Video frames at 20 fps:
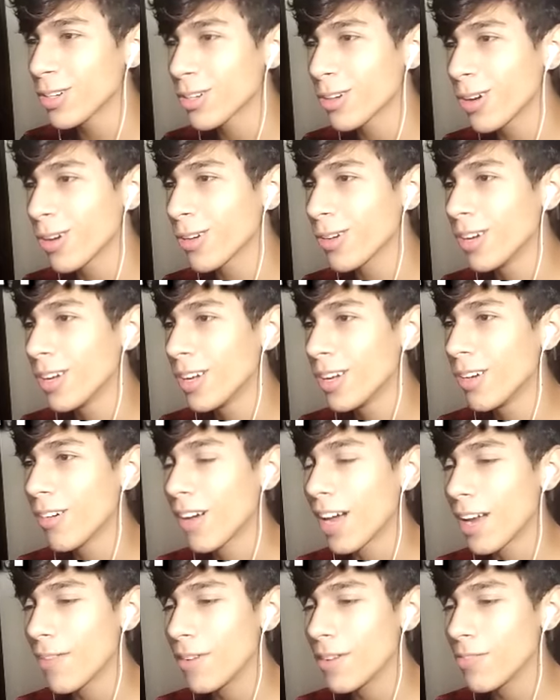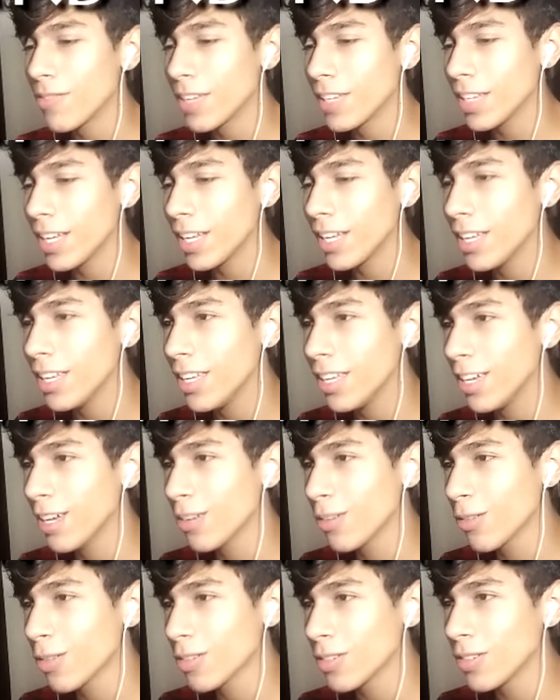o jogo. O cara vai vir até aqui. Eu
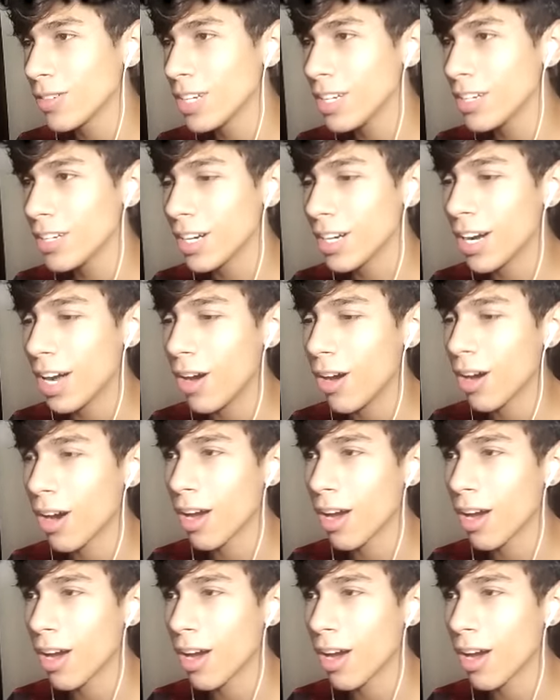não consigo nem enxergar. Ó,